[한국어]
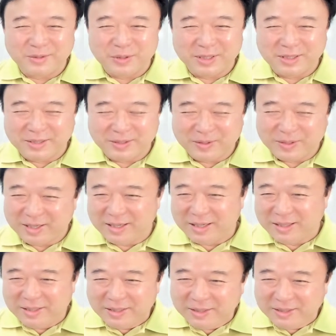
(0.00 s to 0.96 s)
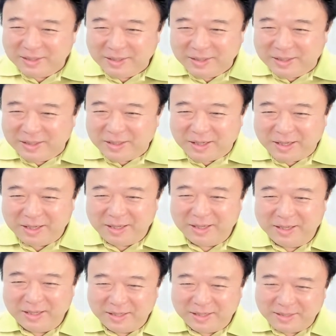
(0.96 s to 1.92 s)
하는 거예요.
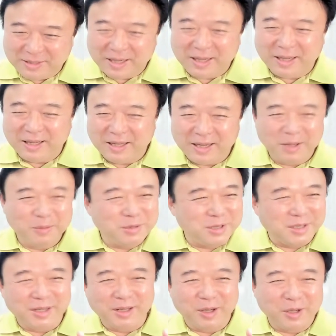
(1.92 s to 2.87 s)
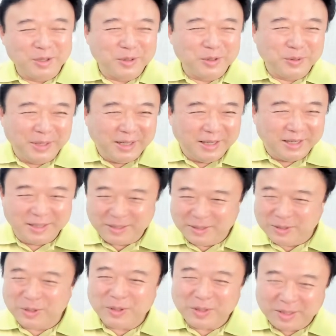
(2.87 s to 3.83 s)
아, 자, I'm still hungry,
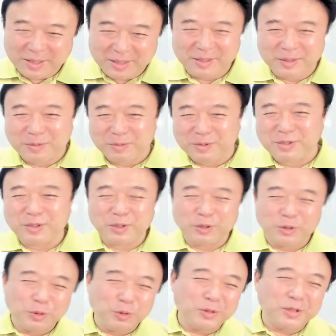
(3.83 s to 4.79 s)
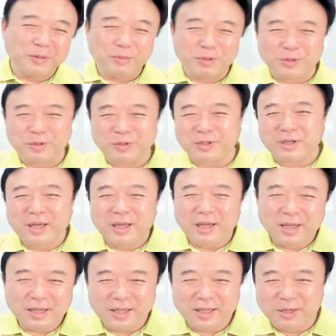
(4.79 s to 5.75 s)
그죠? 아, 이러면서 욕심도
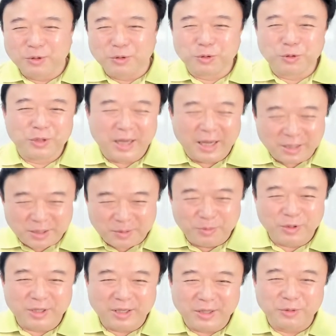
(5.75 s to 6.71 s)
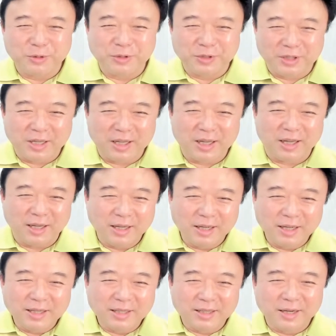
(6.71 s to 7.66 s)
키우고 야심도 키우는데
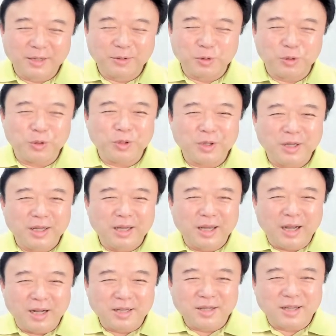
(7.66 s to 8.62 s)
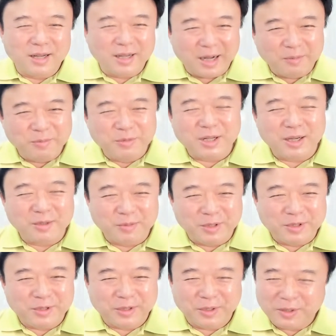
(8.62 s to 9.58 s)
그래도 항상
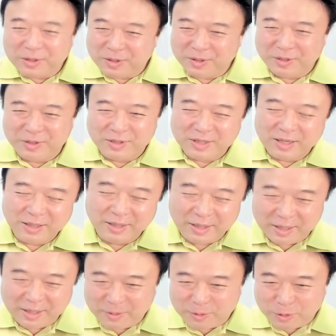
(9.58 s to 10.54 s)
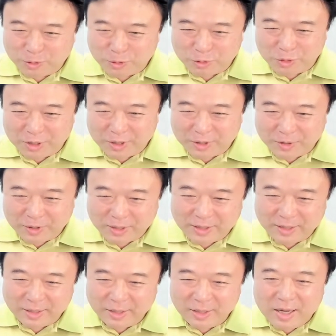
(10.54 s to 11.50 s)
감사하면서 어, 사는 게 또 중요한 것
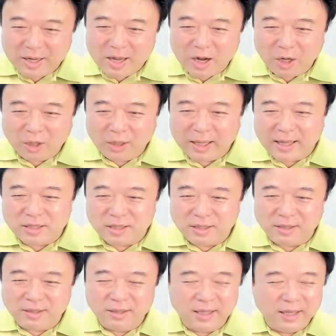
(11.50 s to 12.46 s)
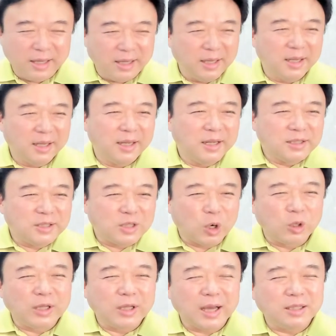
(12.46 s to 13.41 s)
같아요. allegedly
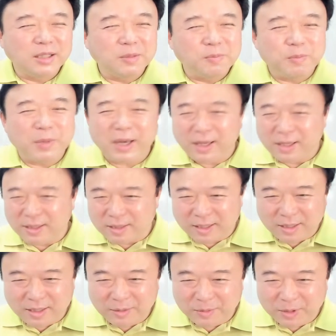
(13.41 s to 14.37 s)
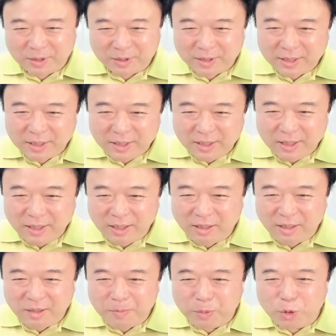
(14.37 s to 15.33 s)
전하는 바에 따르면 이
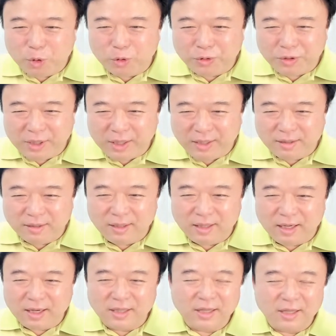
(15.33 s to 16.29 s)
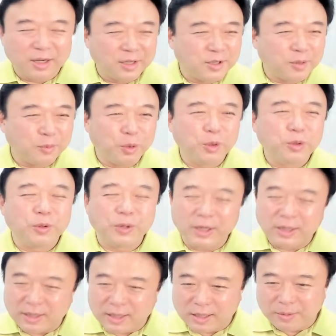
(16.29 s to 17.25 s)
reportedly가 나와서
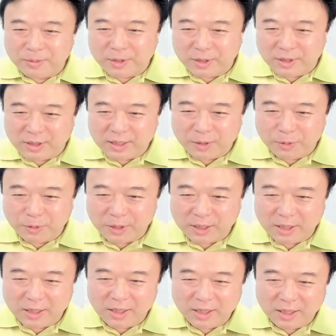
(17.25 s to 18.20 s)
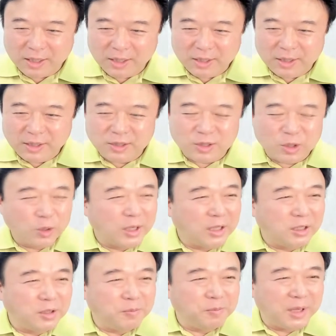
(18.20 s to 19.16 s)
보도에 따르면이 나오니까
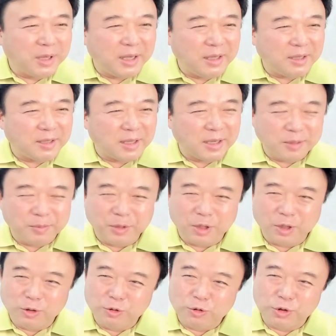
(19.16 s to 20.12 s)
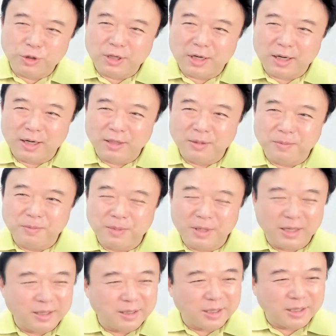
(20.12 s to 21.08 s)
전하는 바에 따르면 주장하는
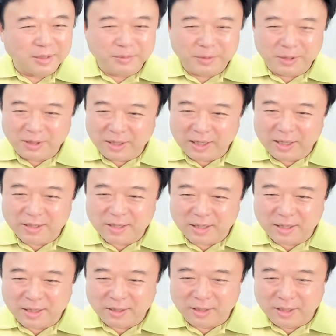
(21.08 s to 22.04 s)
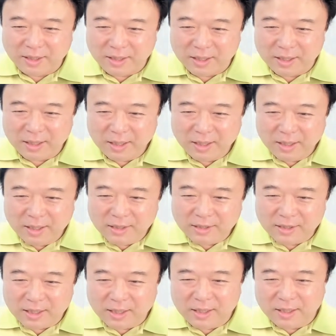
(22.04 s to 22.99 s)
바에 따르면 이게 생각나요. 이게
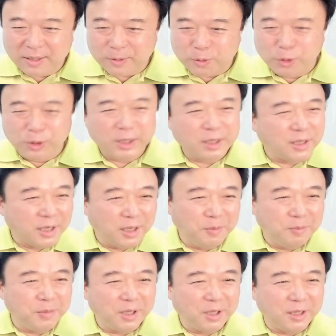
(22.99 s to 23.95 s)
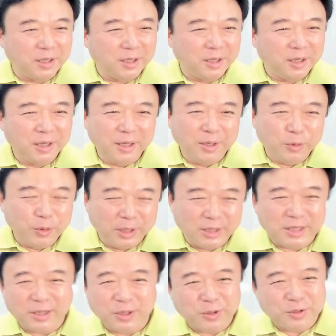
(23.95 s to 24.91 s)
제가 고대 타임반
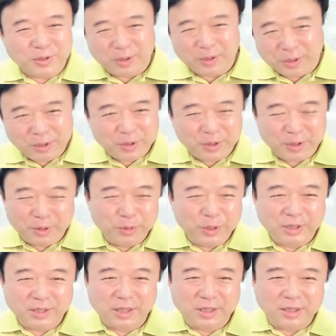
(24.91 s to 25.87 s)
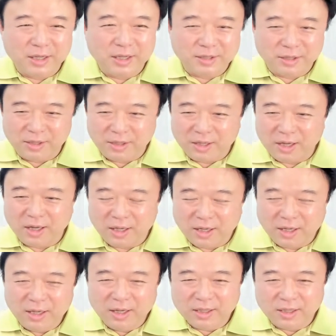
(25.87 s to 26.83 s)
회장이었어요. 예, 회장을 했을 때
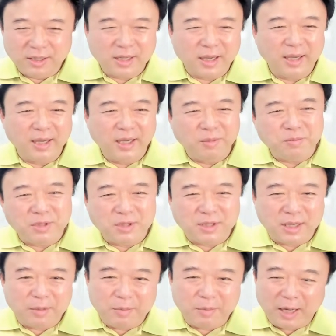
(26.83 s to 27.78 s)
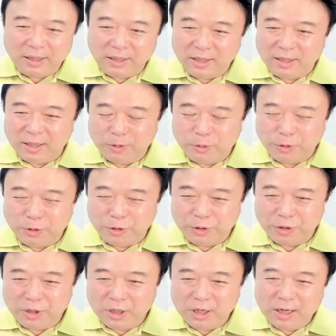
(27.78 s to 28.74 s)
그 타임지에 많이
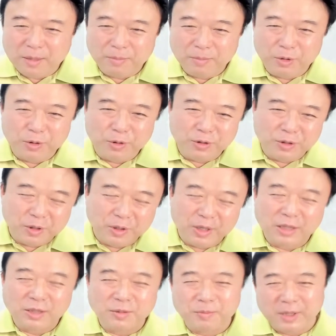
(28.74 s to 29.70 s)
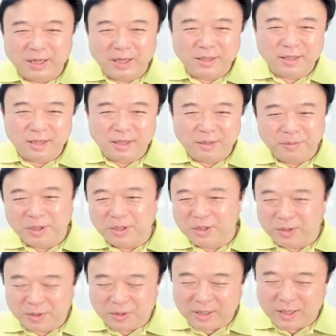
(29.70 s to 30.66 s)
나오던 뭐 전하는 바에 따르면
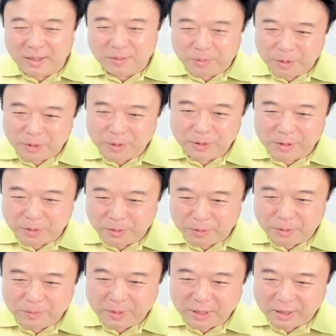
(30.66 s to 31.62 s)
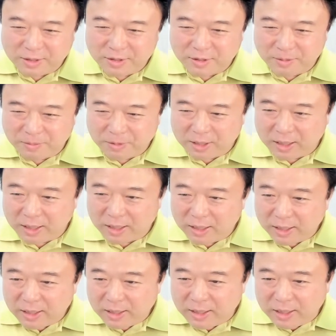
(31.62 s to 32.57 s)
이렇다 뭐 이럴 때 이거 많이 씁니다.
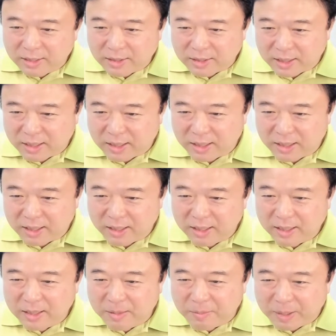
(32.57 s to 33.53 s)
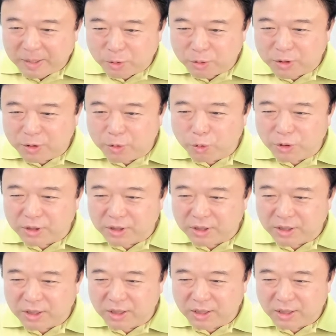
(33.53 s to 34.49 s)
자 바로
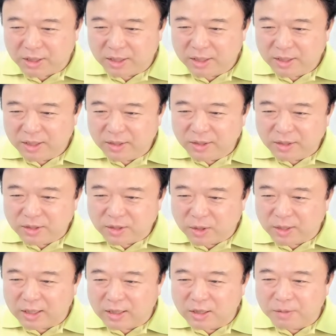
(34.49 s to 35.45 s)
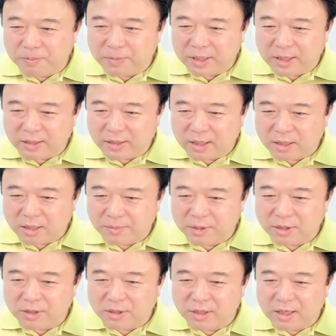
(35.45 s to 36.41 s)
그곳이 전하는 바에
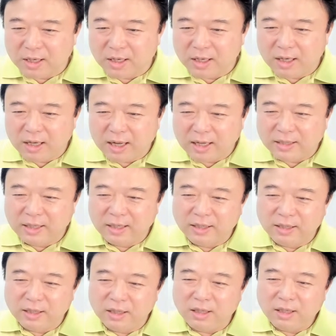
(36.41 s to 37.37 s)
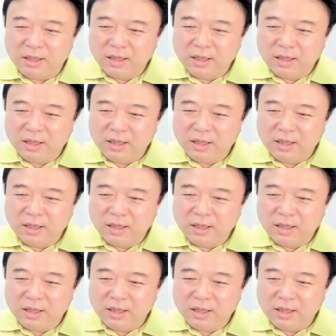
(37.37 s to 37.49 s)
따르면 그가 아내를